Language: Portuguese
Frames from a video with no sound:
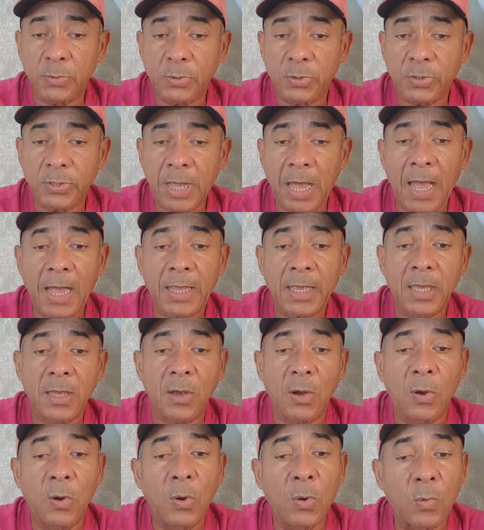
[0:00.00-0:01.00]
do saque
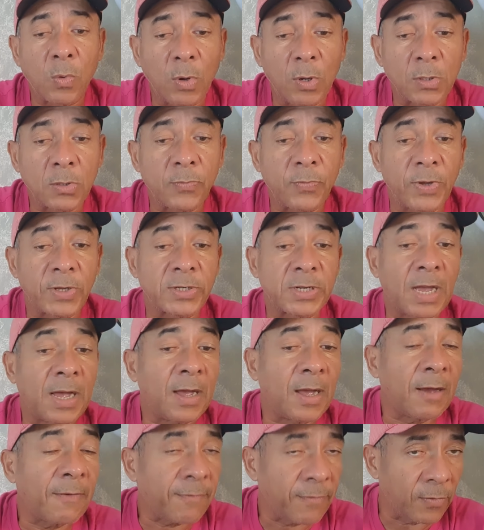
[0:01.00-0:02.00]
ou quando
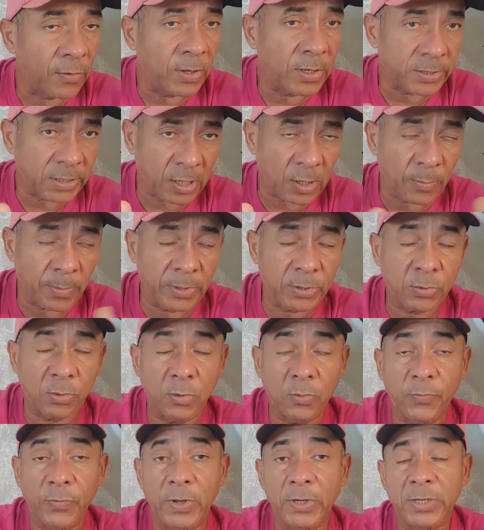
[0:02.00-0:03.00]
fechar a folha, geralmente
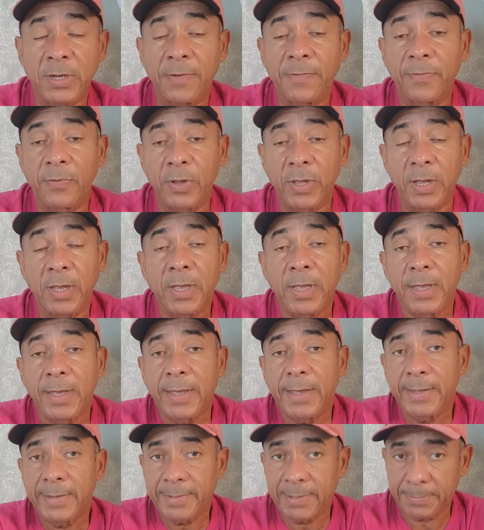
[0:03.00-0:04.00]
quando fecha a folha
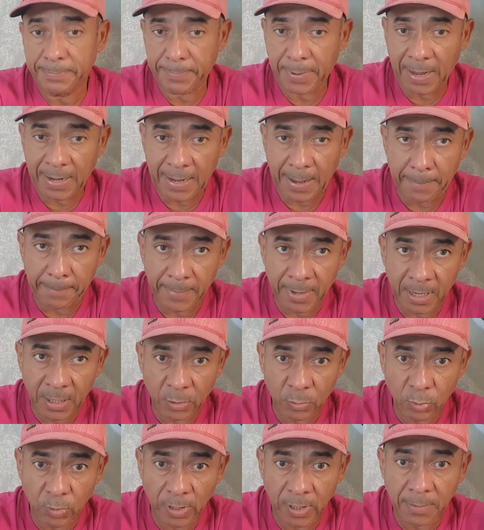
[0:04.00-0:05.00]
de
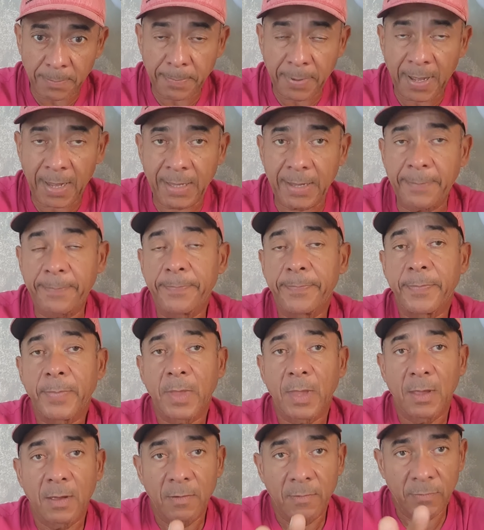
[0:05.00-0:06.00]
pagamento aí para
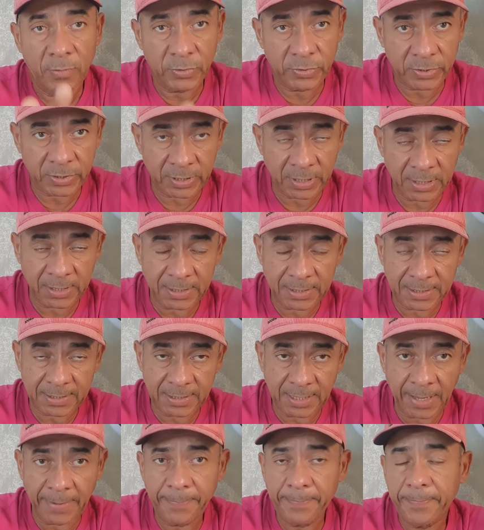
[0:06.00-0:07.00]
vocês,
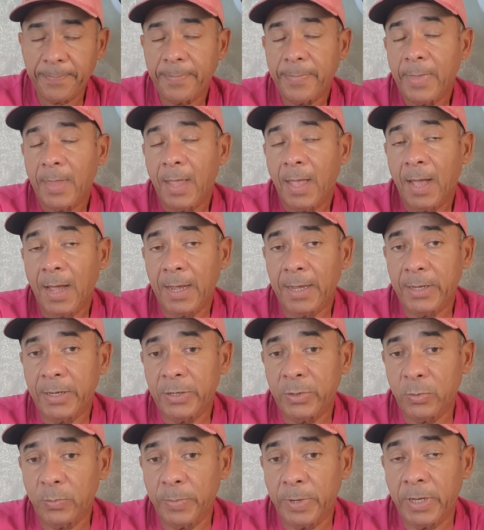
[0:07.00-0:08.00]
né? Aí
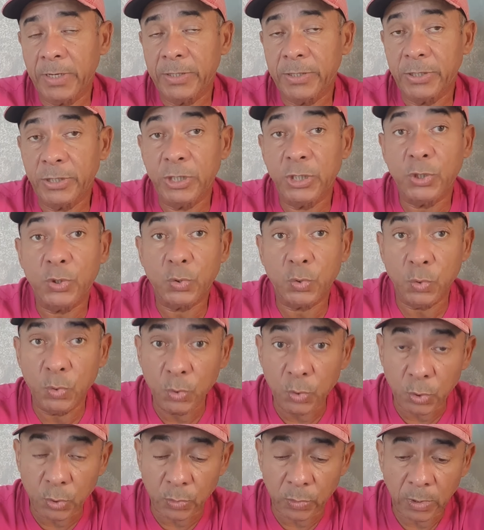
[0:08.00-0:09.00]
do mês de
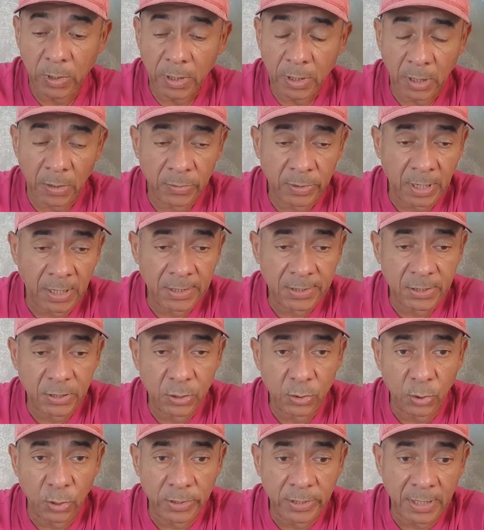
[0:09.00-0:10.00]
junho. Então tem esses
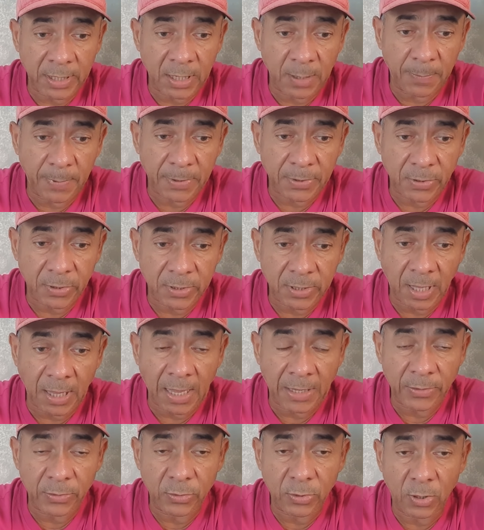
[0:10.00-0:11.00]
dois aqui, pessoal, que está
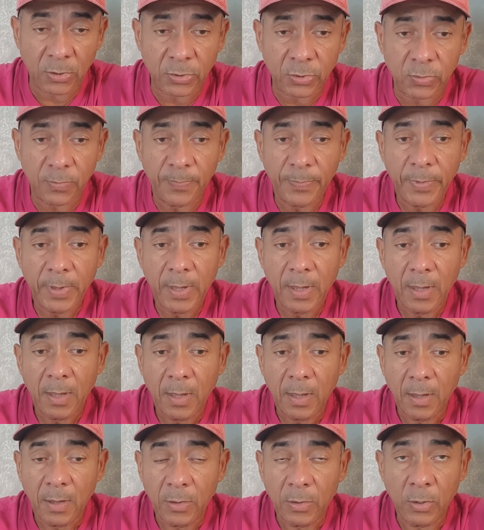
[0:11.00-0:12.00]
lá no nosso
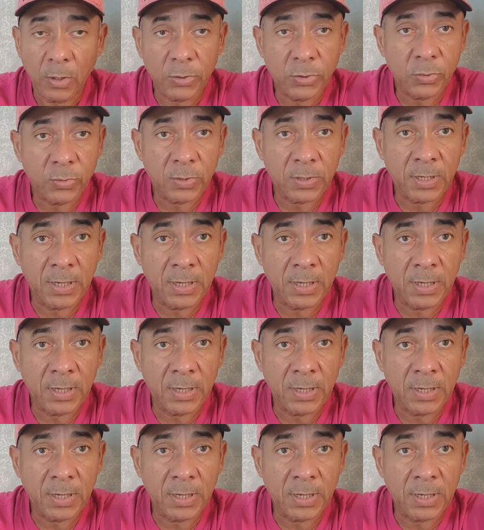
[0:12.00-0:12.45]
nosso